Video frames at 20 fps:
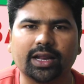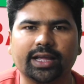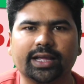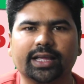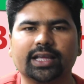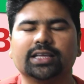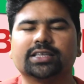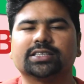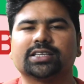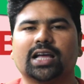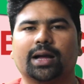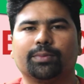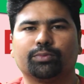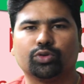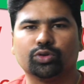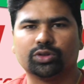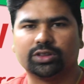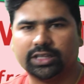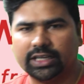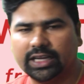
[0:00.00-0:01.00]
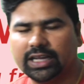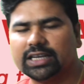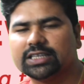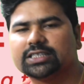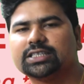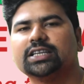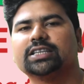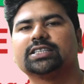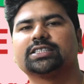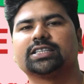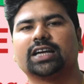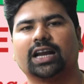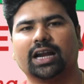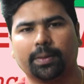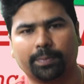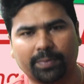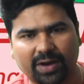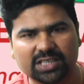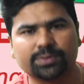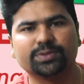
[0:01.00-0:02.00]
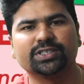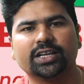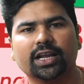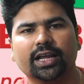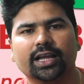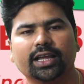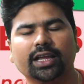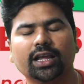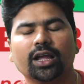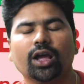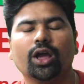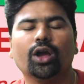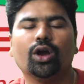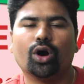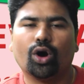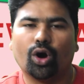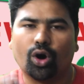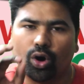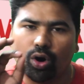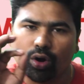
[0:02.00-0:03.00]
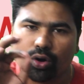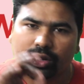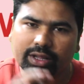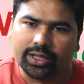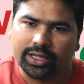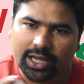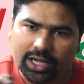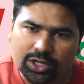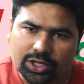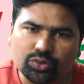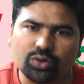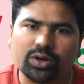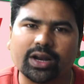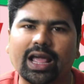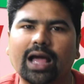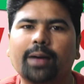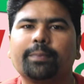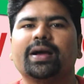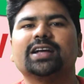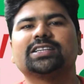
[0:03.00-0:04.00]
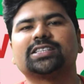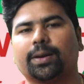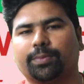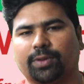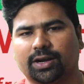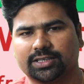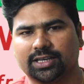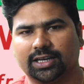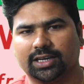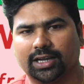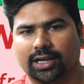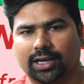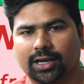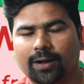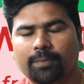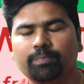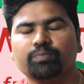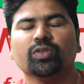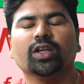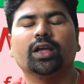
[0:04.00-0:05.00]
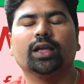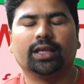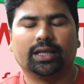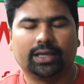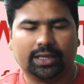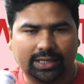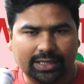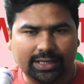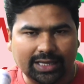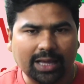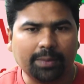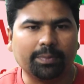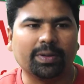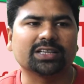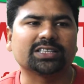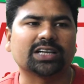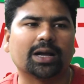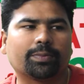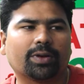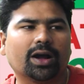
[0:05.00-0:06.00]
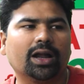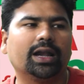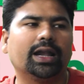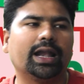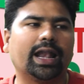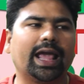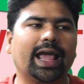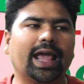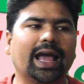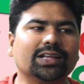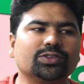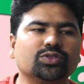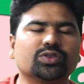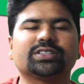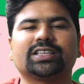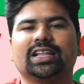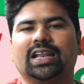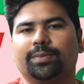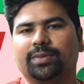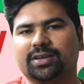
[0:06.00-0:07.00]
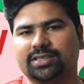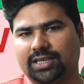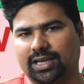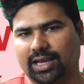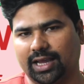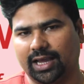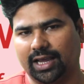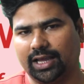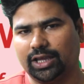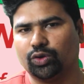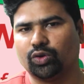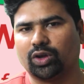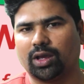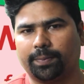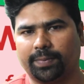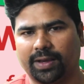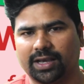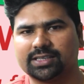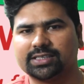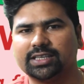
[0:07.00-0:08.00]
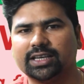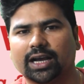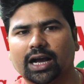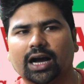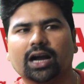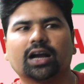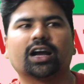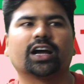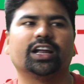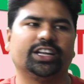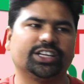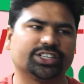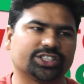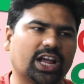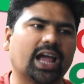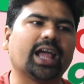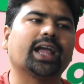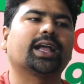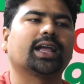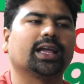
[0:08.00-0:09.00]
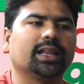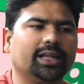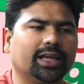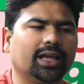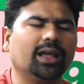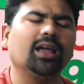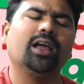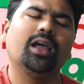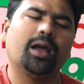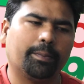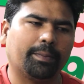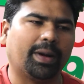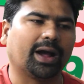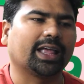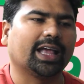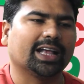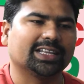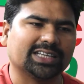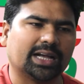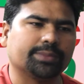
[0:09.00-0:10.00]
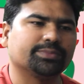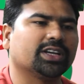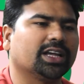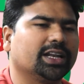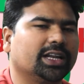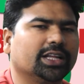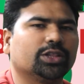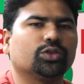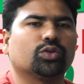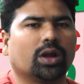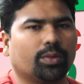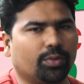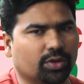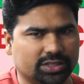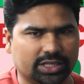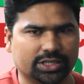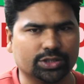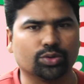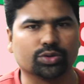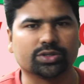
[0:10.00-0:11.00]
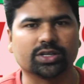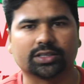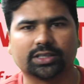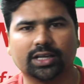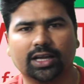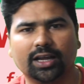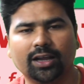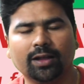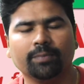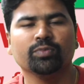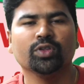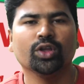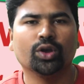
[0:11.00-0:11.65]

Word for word: रहेगी शाम को तीन से साढ़े पाँच बजे रहेगी और ये जो नया बैच आपका चलेगा ये बैच आपका नया जो सिलेबस है यू का कनिष्ठायक के लिए बाकी एग्जाम्स के लिए थोड़ा बहुत चेंज हो सकता है